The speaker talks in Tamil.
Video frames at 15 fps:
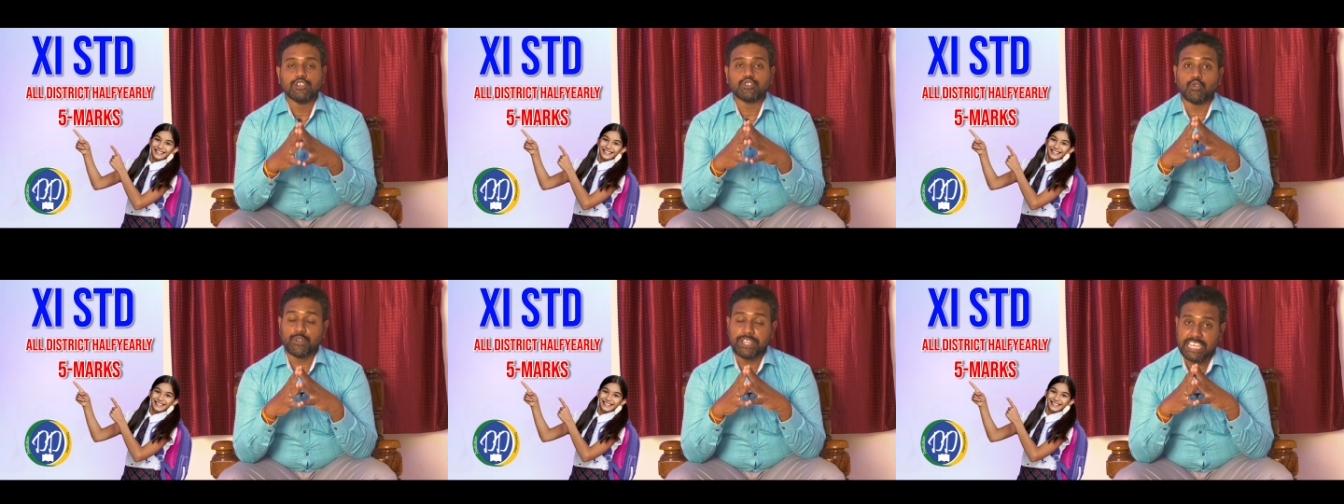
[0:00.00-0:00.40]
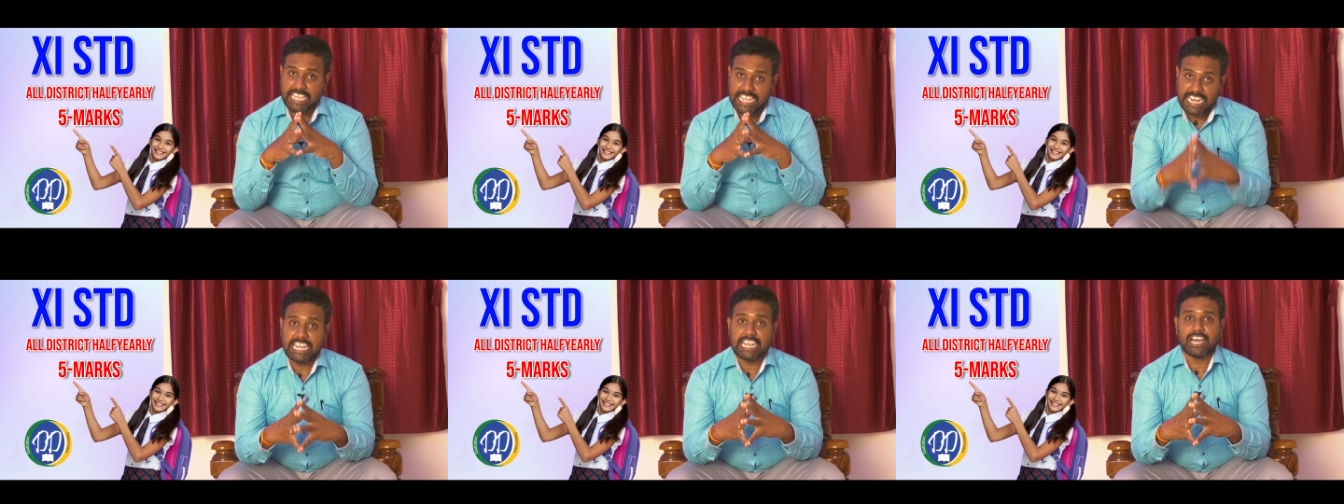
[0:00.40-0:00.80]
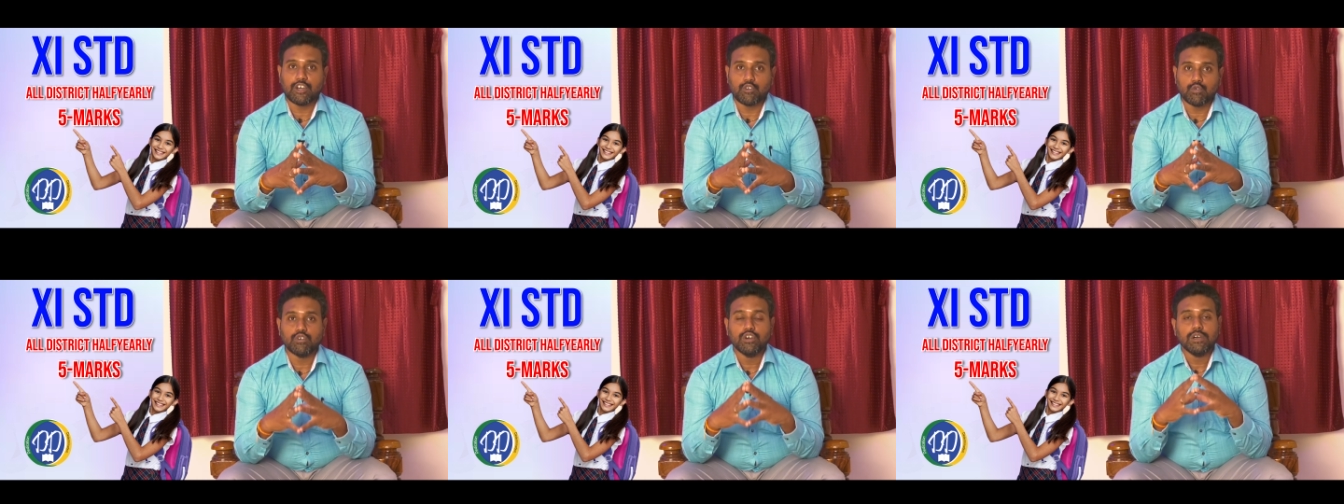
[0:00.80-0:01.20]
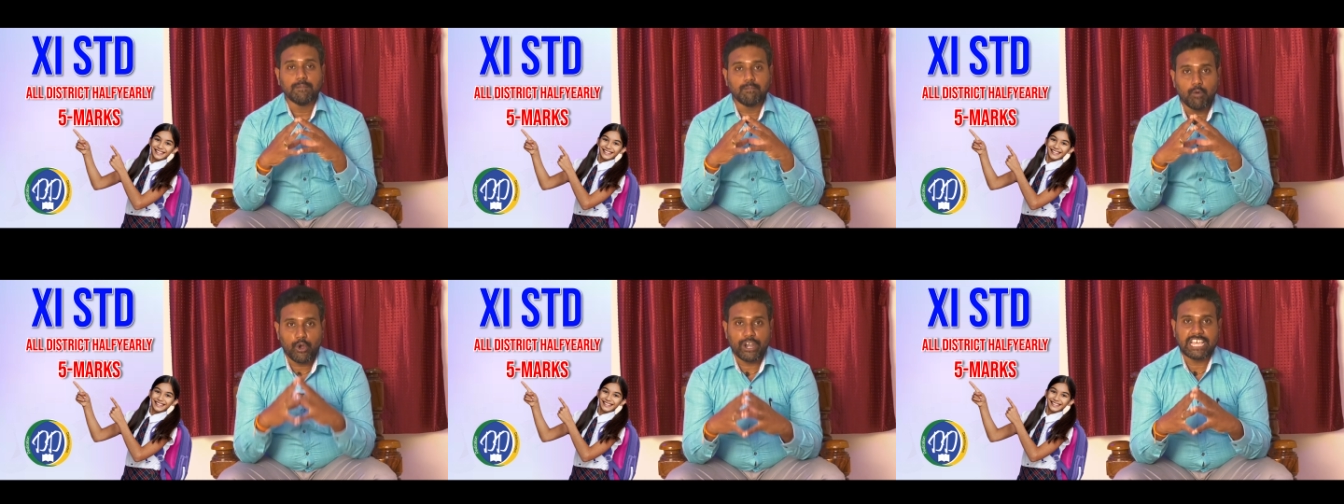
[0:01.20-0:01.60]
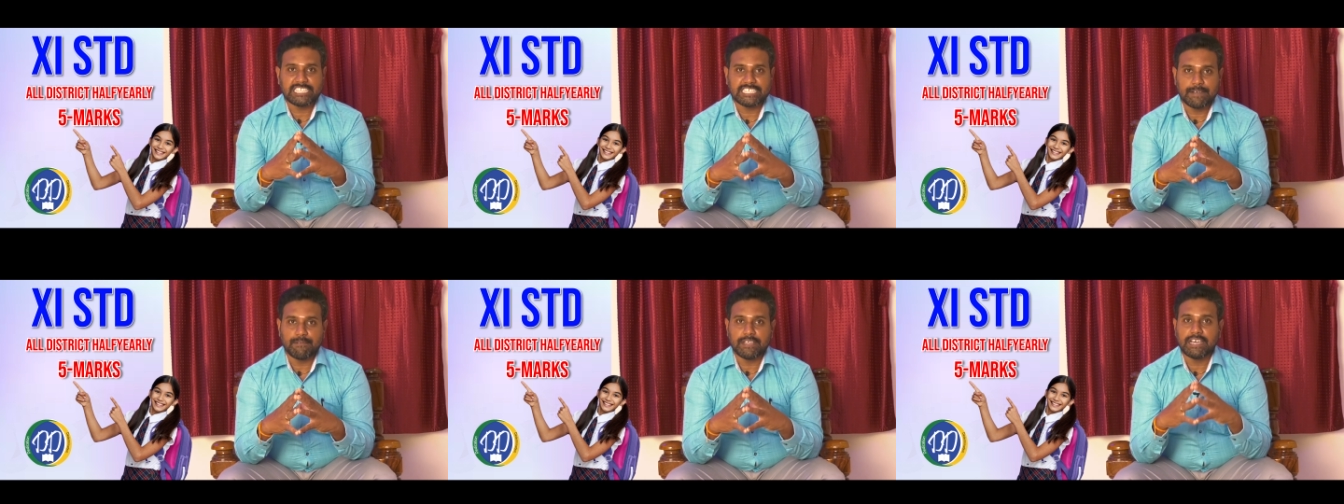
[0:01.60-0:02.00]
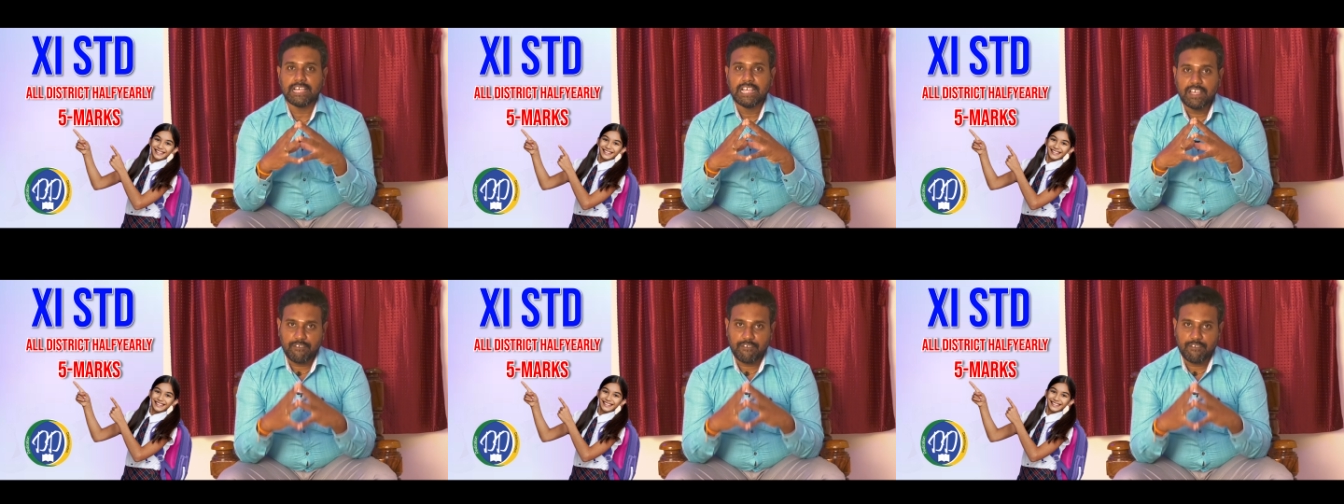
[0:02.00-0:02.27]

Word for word: ஸோ நீங்கள் எல்லாரும் போர்டு எக்ஸாமில்